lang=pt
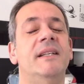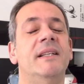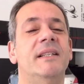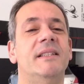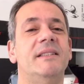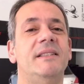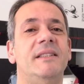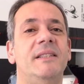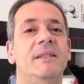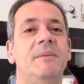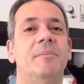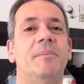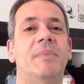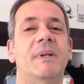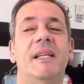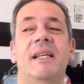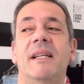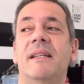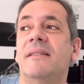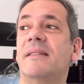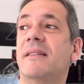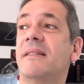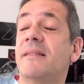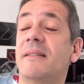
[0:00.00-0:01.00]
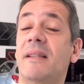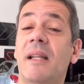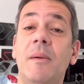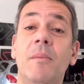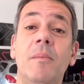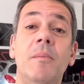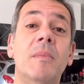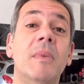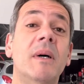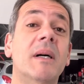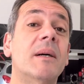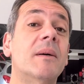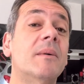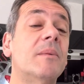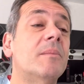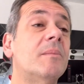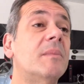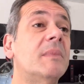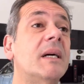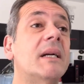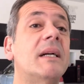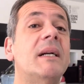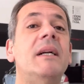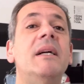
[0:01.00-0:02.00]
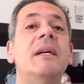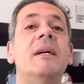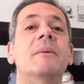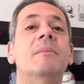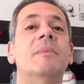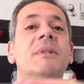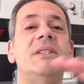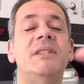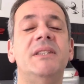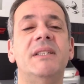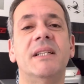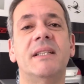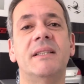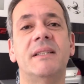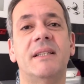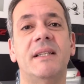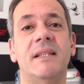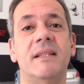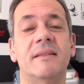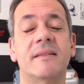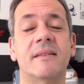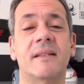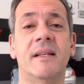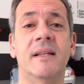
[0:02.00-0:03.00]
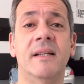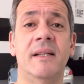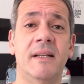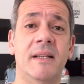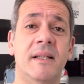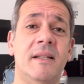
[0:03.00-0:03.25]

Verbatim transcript: de empresas, tem uma, uma gama gigantesca.